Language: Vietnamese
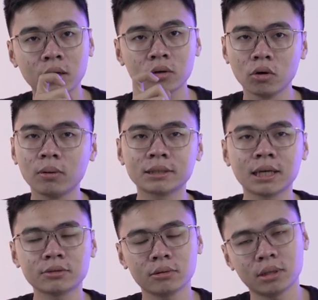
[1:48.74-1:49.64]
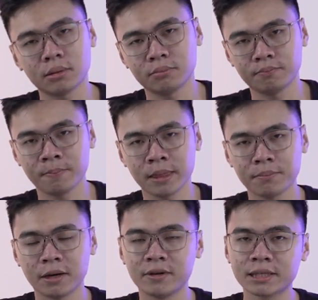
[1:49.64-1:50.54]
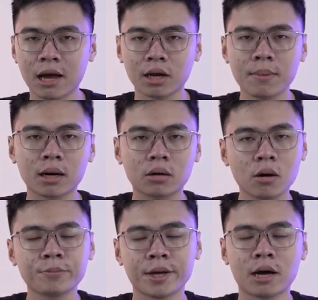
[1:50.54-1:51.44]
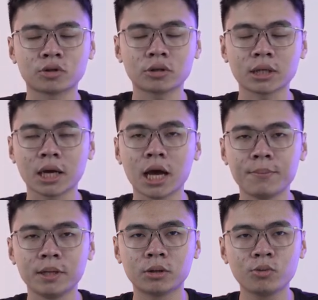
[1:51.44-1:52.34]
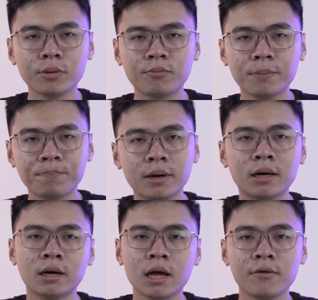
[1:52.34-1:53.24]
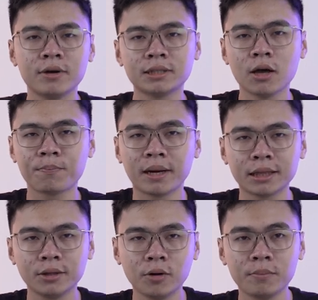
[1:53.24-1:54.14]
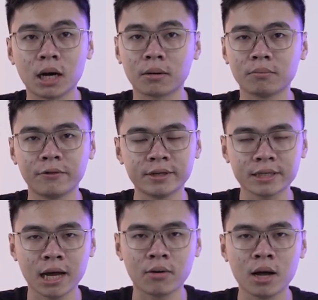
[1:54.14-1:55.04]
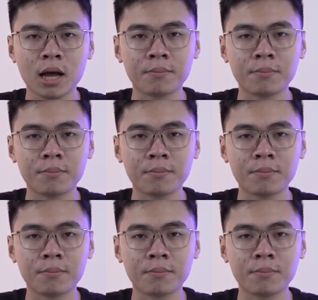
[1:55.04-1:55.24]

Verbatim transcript: Đúng là sao sao thật. Bởi vì sao? Các bạn không thể nào so sánh AMD Threadripper với Xeon Platinum được. Bởi vì sao?